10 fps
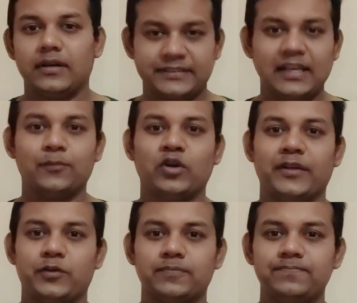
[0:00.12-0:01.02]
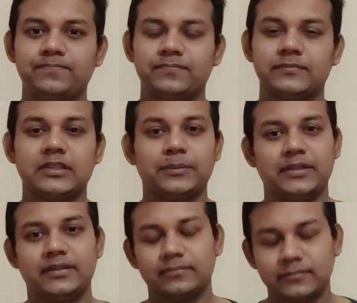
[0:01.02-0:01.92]
আসসালামু আলাইকুম আমি
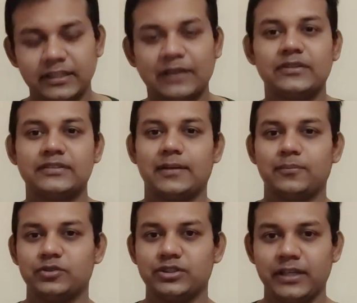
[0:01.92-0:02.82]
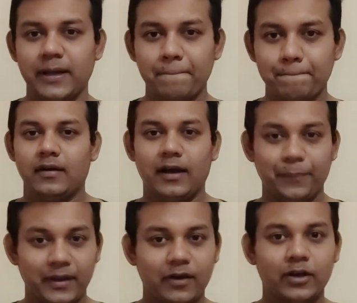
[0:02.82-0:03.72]
সাইফুল ইসলাম মুন্সি
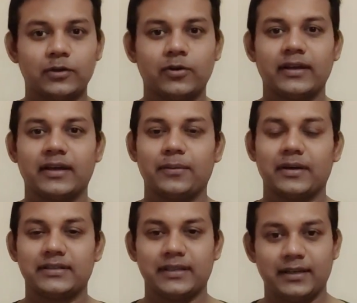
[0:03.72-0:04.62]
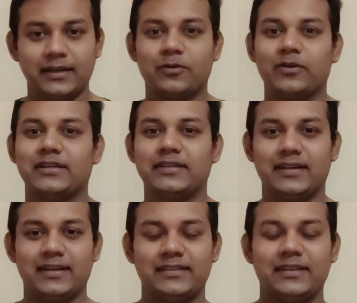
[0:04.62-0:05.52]
আপনারা হয়তো অনেকে আমাকে চেনেন আবার অনেকে
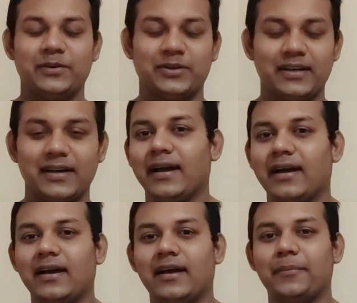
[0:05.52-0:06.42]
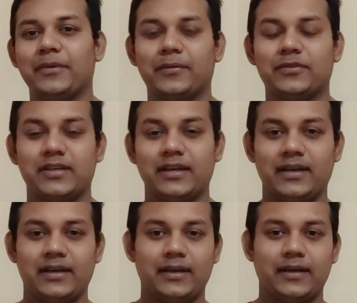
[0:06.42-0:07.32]
চেনেন না যাই হোক আমি হচ্ছে
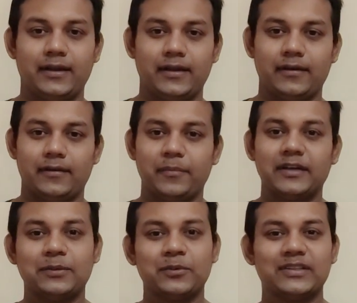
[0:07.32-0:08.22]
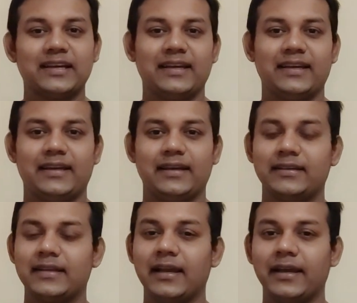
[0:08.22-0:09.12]
মাঝে মধ্যেই
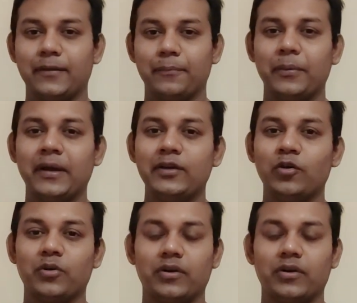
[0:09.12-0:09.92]
ইতালির বিভিন্ন